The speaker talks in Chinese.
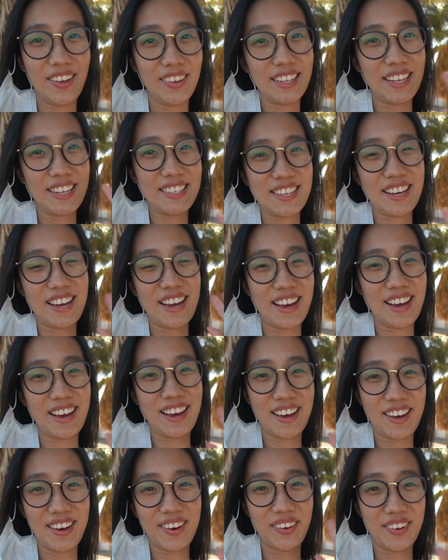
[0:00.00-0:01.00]
大
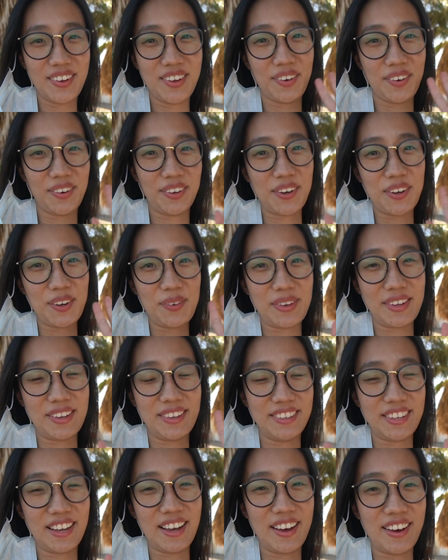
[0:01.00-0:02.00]
家欢迎回到
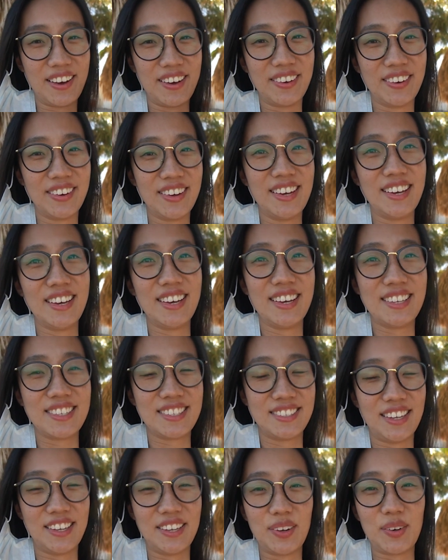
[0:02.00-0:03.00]
频道。
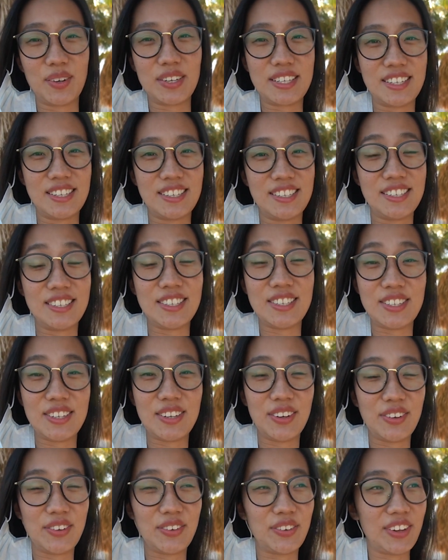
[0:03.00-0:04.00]
今天又是星
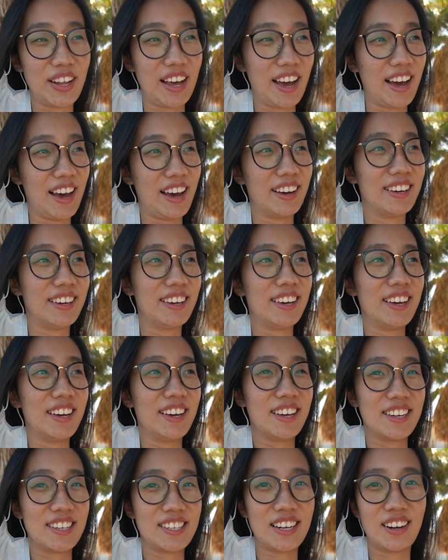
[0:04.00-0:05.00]
期六啦。
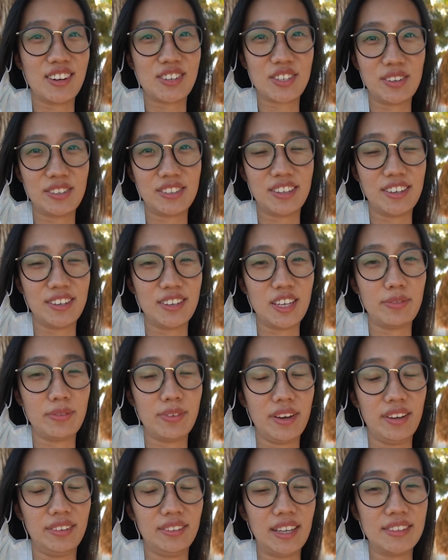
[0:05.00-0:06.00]
上周呢，因
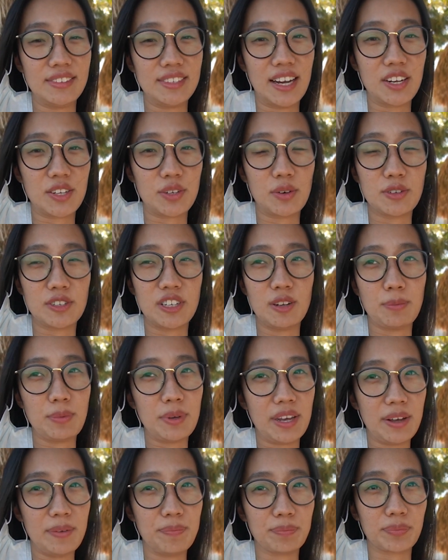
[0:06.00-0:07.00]
为南加州这
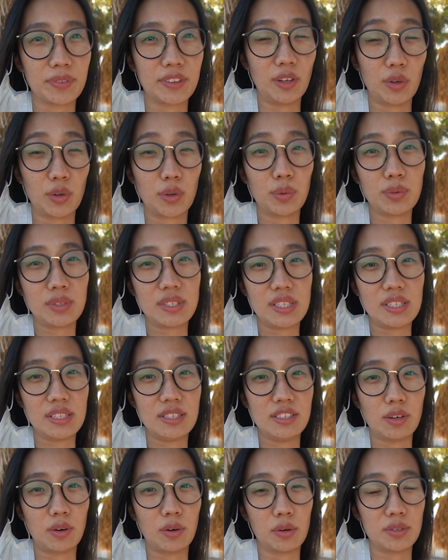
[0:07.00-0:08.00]
边冷空
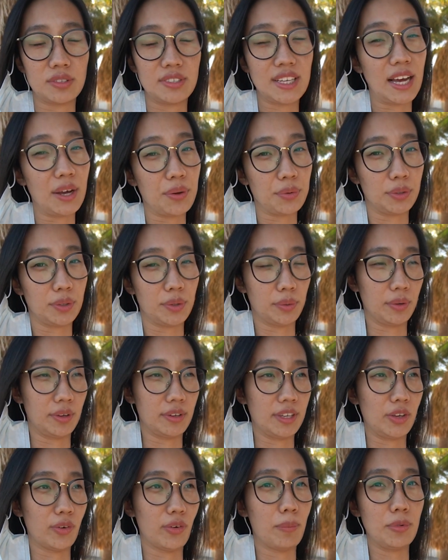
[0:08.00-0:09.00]
气又下雨的
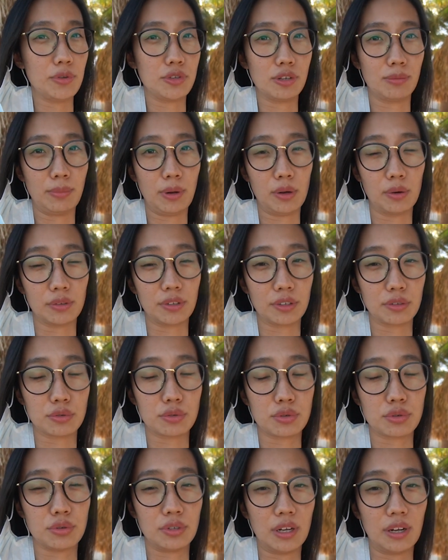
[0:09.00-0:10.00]
原因，我们就没有能
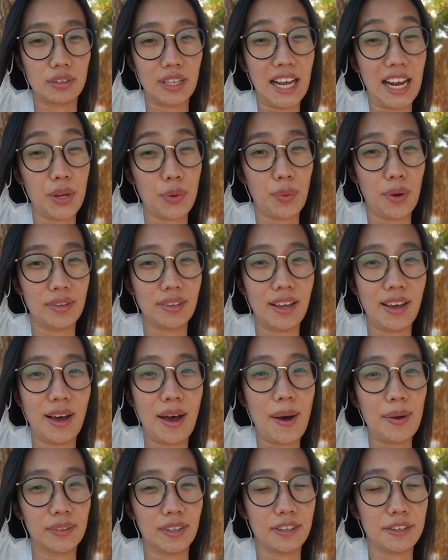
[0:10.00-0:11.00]
去到太远太
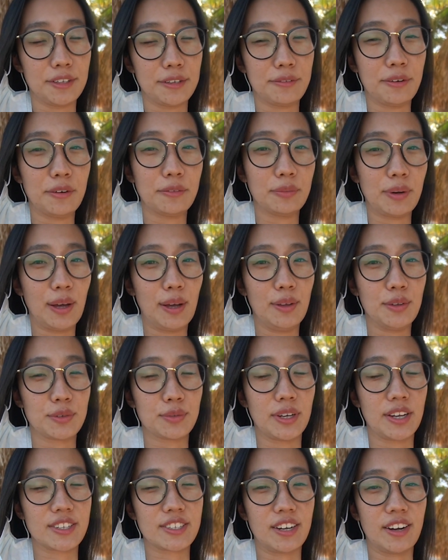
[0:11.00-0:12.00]
好的地方玩，
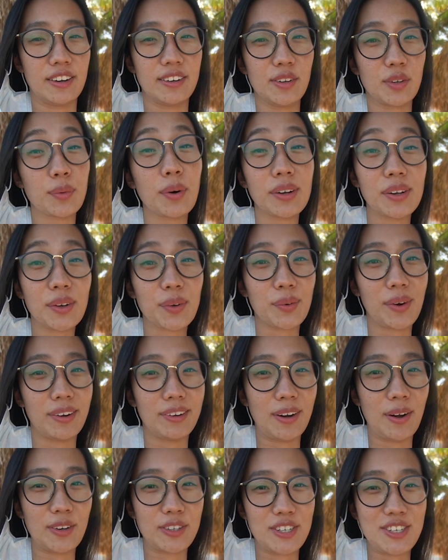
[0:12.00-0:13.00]
就在城里逛了逛，
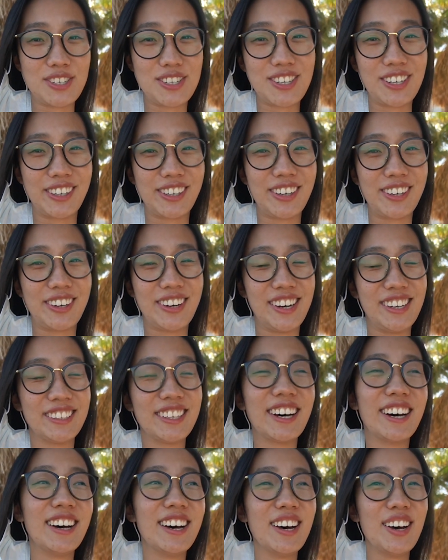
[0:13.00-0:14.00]
然后吃吃喝喝
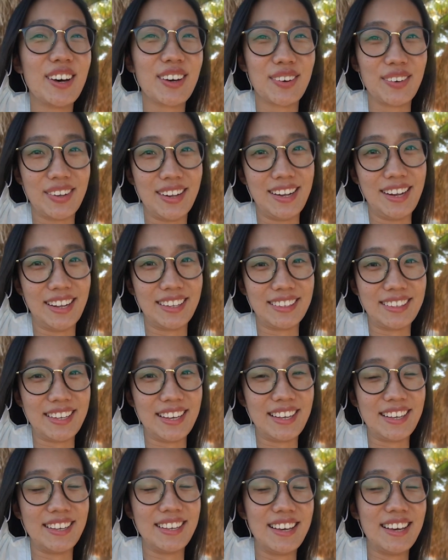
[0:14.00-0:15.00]
的，过了两
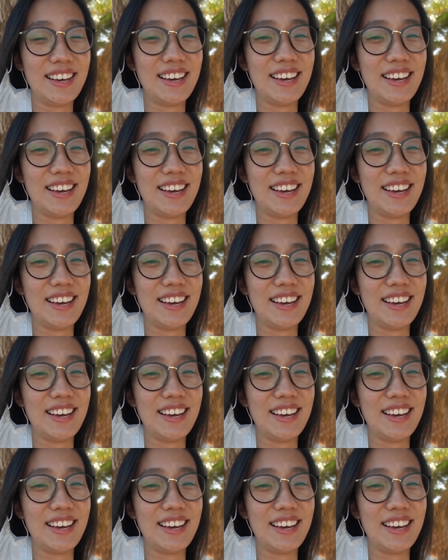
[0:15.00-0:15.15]
天。